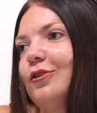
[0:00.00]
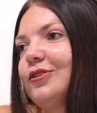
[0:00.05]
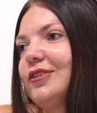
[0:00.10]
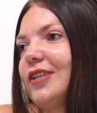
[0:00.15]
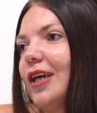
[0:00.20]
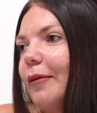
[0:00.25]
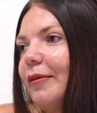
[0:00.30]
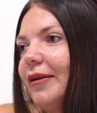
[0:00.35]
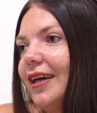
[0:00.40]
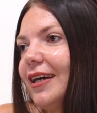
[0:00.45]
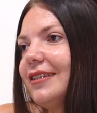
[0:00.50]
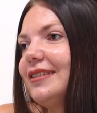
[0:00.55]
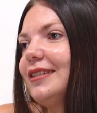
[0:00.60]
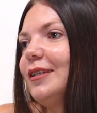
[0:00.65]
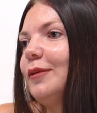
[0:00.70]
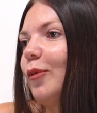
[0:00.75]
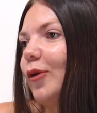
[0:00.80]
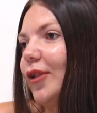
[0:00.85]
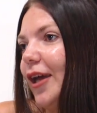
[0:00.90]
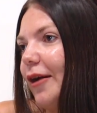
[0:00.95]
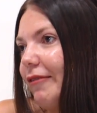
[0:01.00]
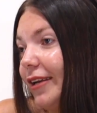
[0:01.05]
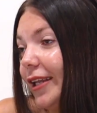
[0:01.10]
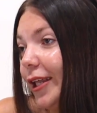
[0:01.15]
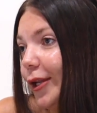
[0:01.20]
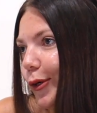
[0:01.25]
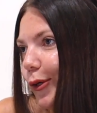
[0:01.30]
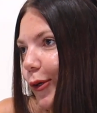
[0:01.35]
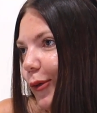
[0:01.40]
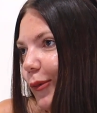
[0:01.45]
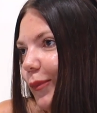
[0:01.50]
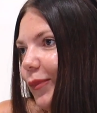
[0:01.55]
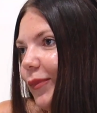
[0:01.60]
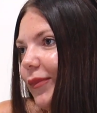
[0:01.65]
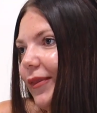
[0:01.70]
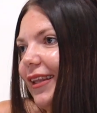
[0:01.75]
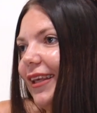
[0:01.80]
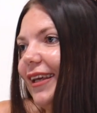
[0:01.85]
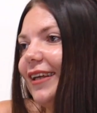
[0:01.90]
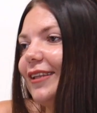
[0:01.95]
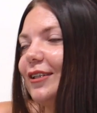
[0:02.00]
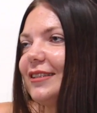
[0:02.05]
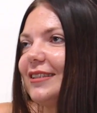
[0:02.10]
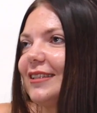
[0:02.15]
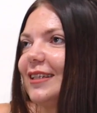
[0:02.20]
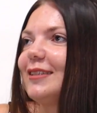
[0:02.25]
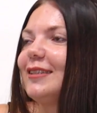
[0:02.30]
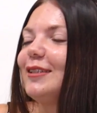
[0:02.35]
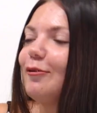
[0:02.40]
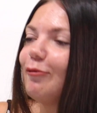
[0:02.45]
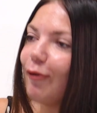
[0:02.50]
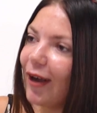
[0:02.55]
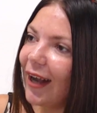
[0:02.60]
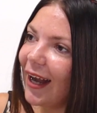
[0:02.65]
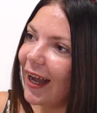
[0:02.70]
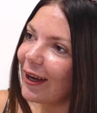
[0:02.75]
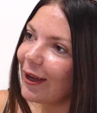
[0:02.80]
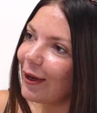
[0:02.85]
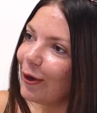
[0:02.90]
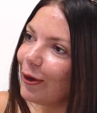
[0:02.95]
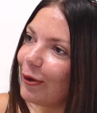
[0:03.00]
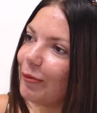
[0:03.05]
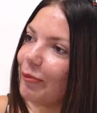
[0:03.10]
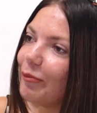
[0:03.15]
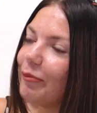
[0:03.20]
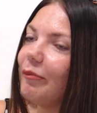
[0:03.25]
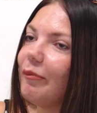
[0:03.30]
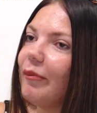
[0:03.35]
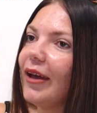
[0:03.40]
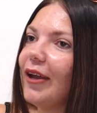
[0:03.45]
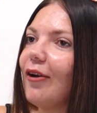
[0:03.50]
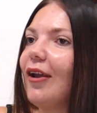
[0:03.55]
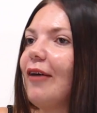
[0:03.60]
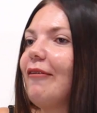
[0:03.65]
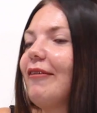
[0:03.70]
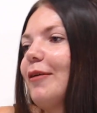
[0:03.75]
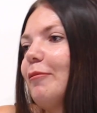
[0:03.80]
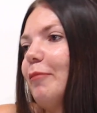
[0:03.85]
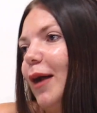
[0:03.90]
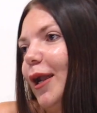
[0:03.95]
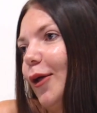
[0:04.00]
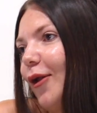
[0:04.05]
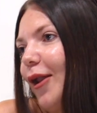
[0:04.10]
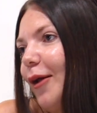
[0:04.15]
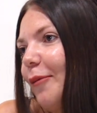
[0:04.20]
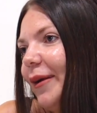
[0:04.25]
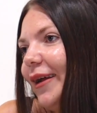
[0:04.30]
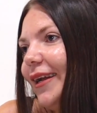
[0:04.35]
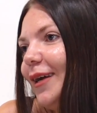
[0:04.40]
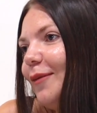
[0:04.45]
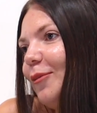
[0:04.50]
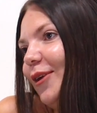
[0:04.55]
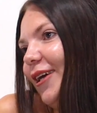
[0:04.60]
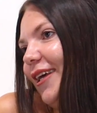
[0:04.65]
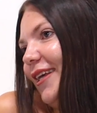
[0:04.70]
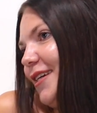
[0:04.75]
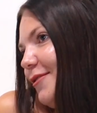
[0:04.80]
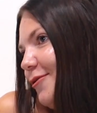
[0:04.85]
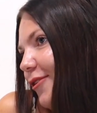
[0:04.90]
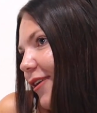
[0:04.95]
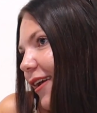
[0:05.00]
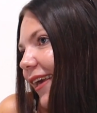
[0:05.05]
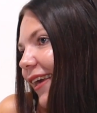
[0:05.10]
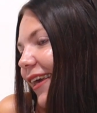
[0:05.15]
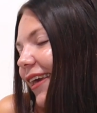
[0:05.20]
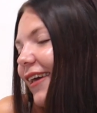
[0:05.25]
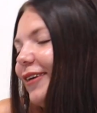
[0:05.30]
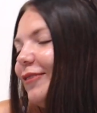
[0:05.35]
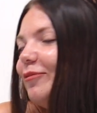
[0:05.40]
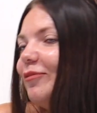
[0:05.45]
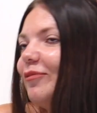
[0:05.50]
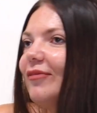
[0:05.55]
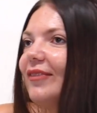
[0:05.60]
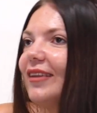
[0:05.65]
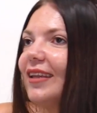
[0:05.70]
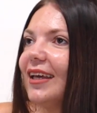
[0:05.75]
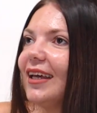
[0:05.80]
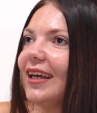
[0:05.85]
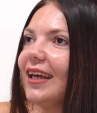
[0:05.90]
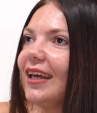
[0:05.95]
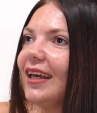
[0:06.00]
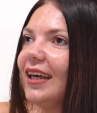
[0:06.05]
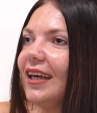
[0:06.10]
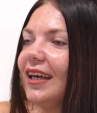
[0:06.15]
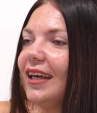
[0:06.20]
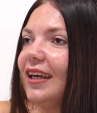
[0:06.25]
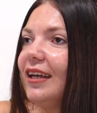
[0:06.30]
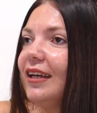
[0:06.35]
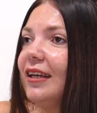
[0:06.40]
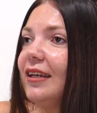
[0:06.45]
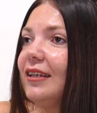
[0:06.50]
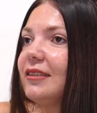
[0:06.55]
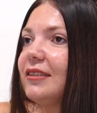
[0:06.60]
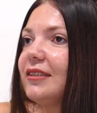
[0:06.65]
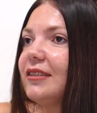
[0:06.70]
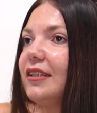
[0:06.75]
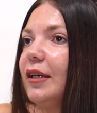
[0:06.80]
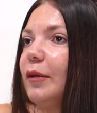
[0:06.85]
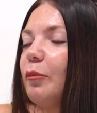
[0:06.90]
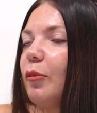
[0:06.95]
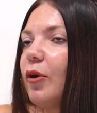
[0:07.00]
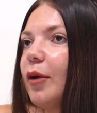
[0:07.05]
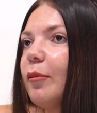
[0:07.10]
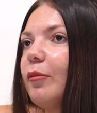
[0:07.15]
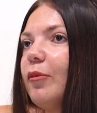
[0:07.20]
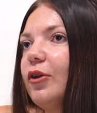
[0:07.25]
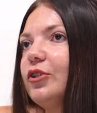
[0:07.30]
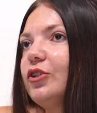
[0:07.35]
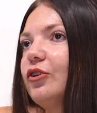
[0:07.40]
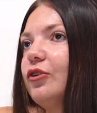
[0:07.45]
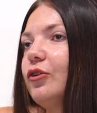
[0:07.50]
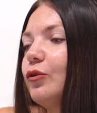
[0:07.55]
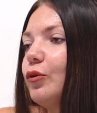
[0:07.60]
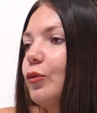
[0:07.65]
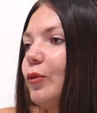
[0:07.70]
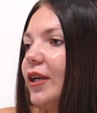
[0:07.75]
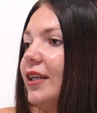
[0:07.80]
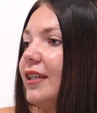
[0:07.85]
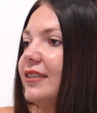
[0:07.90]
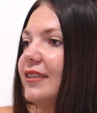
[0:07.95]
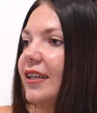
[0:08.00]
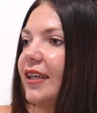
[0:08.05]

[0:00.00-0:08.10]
no sabía si podía venir o no. Entonces, sí fue largo, pero la verdad valió la pena porque ya estoy aquí. Y sí, por ejemplo, yo no tuve ni